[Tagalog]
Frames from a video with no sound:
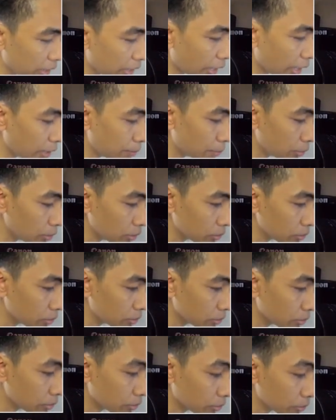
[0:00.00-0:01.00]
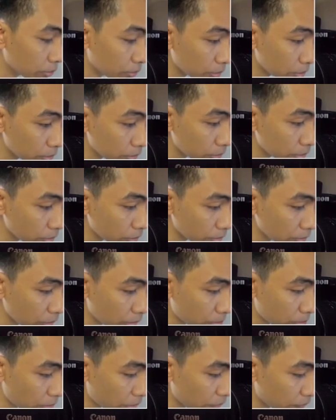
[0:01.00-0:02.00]
cable. So,
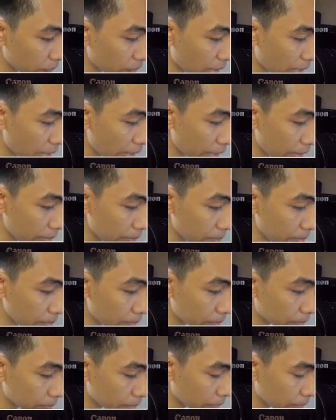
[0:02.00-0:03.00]
number 5.